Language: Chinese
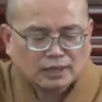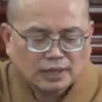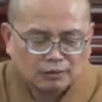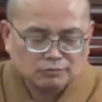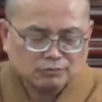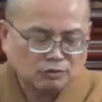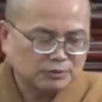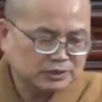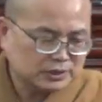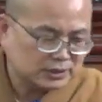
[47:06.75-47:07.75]
好，我
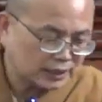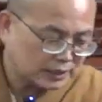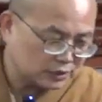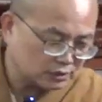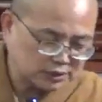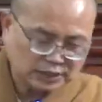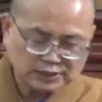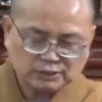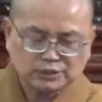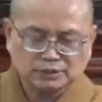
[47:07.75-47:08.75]
们今天就讲
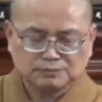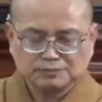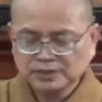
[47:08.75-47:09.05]
到这里。